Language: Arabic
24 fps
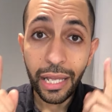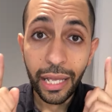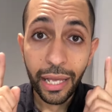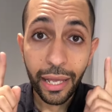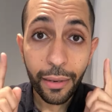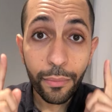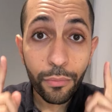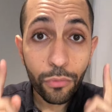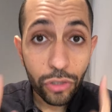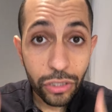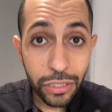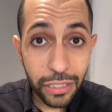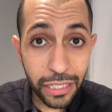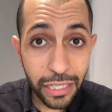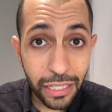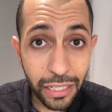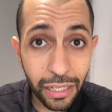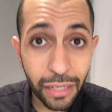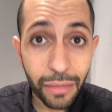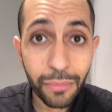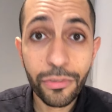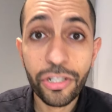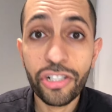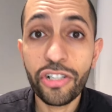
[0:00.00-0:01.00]

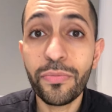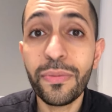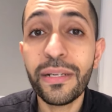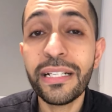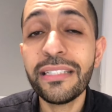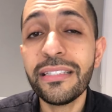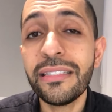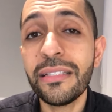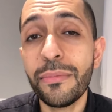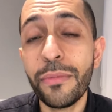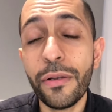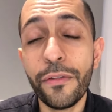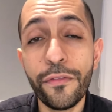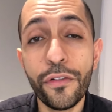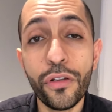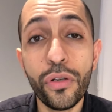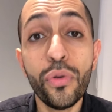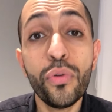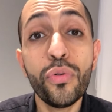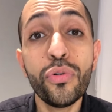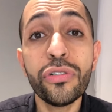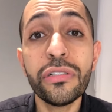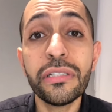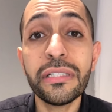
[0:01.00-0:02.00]
المدير مش بس
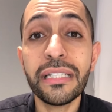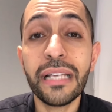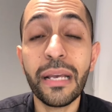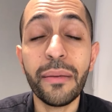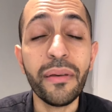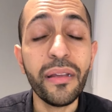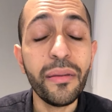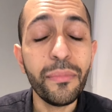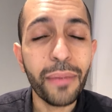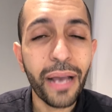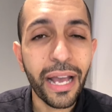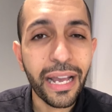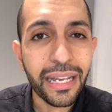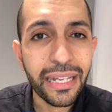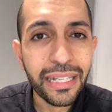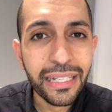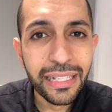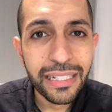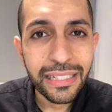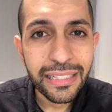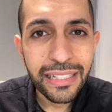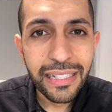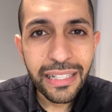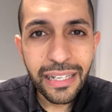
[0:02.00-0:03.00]
بالفلوس كمان بحاجات
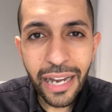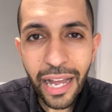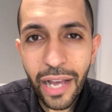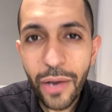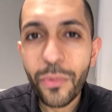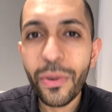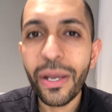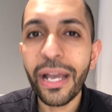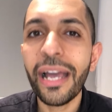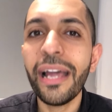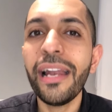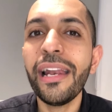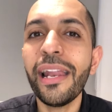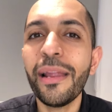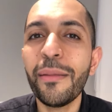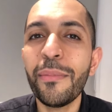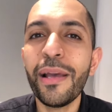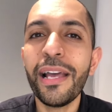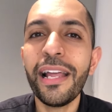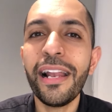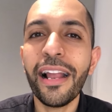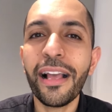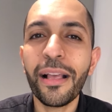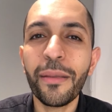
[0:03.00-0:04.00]
كتيره قوي خلي
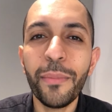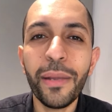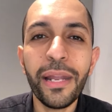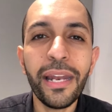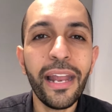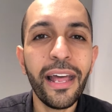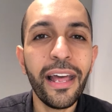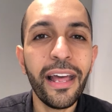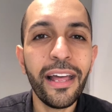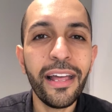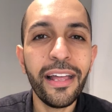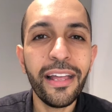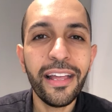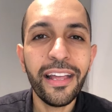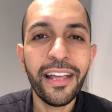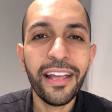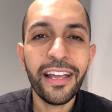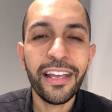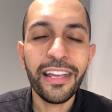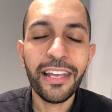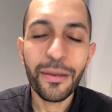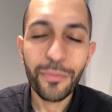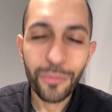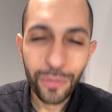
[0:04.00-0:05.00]
بالك منها
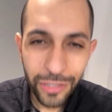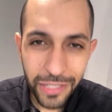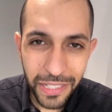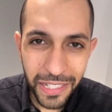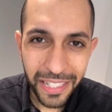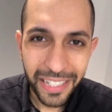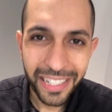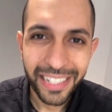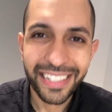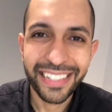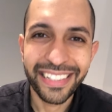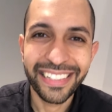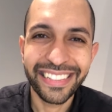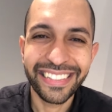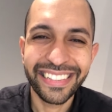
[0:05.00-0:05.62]
يا مدير